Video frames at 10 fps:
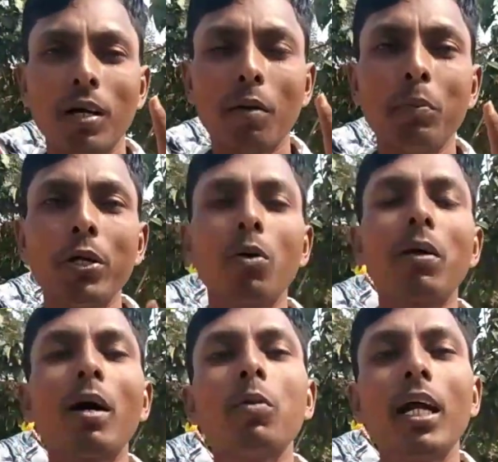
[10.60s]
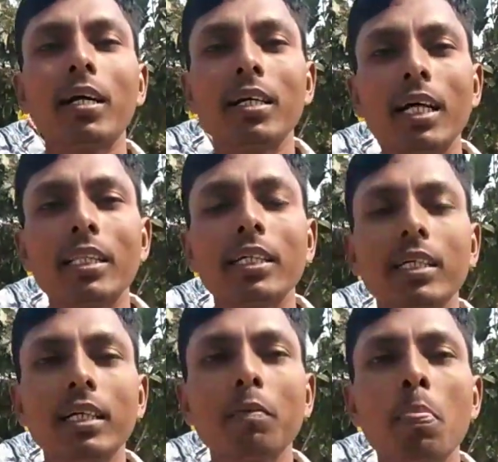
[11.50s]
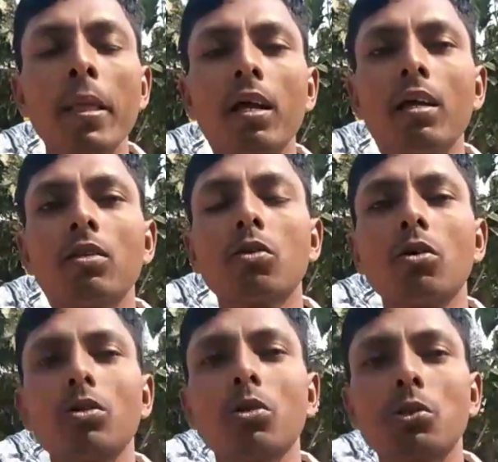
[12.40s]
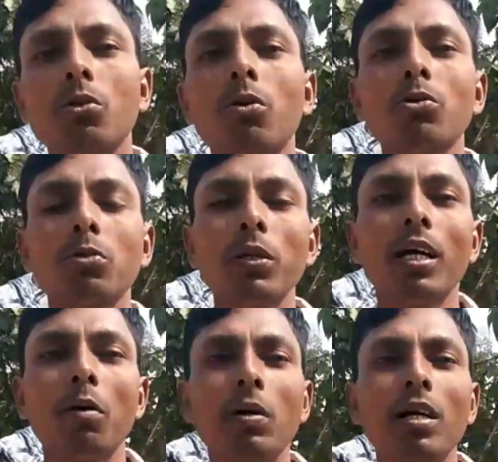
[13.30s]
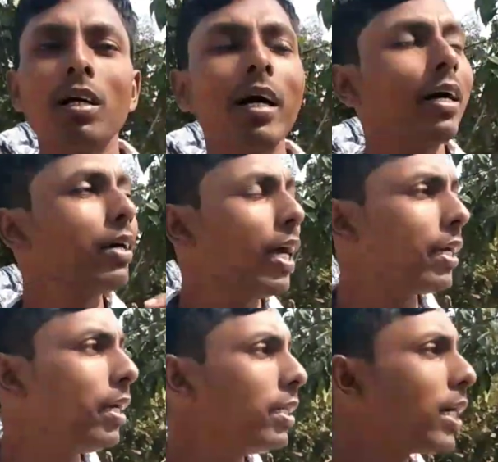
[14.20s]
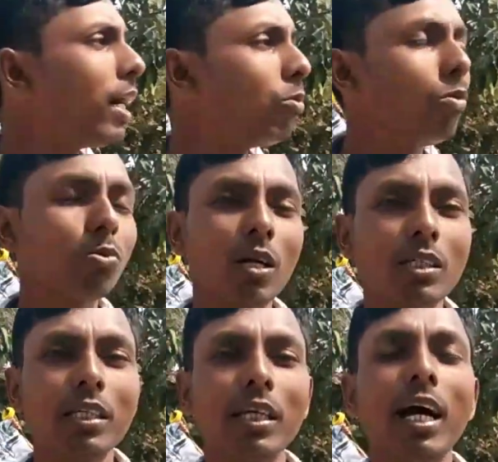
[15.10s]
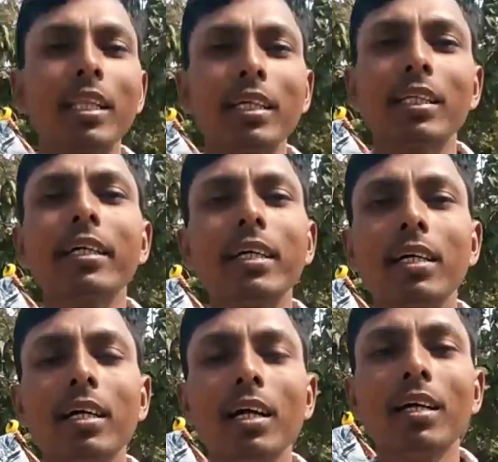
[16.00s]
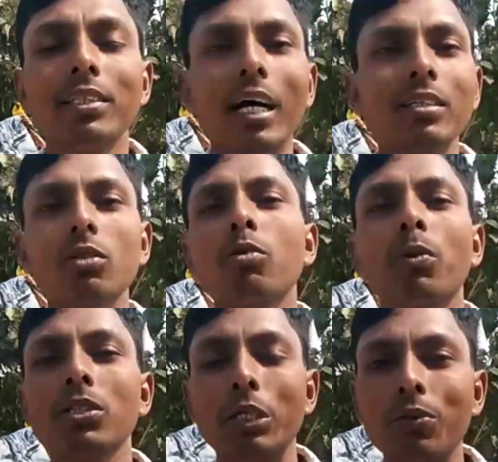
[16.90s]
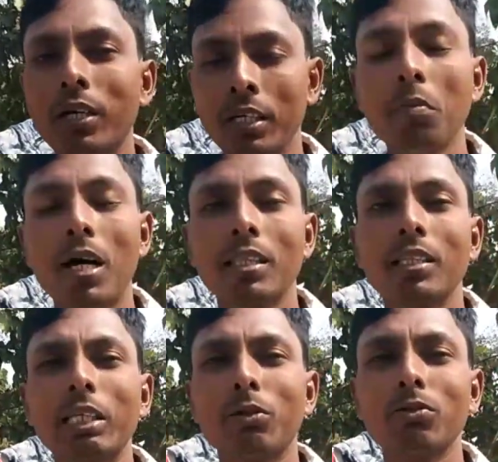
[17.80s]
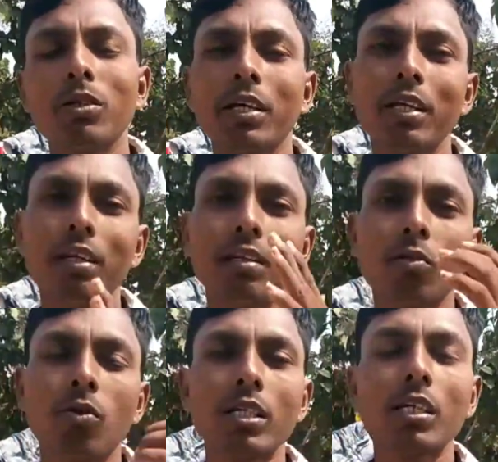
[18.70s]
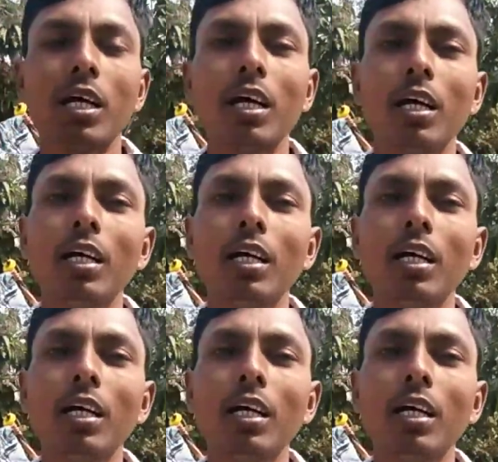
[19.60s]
हम वीडियो बना बना कर डालते थे तो दोस्तों उसमें हमारा है गया कि जाल उल थोड़ा सा दिखाते थे जान से तो पक्षी को नहीं मारते थे दोस्तों लेकिन थोड़ा सा